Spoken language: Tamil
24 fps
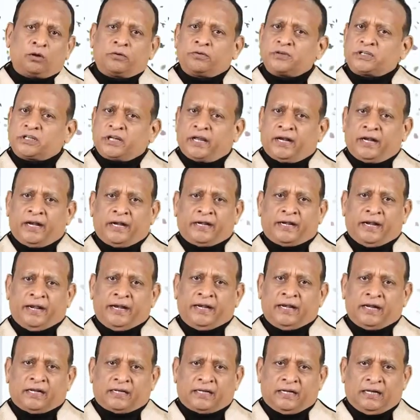ஒரு விஷயம் என்னென்னு
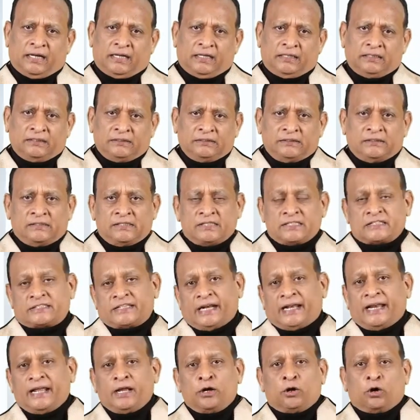கேட்டிங்கனாக்கா
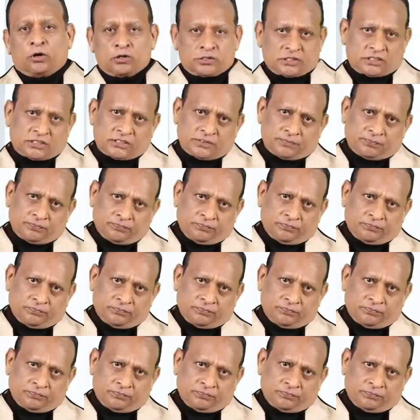செட்டிங் கோல்ஸ்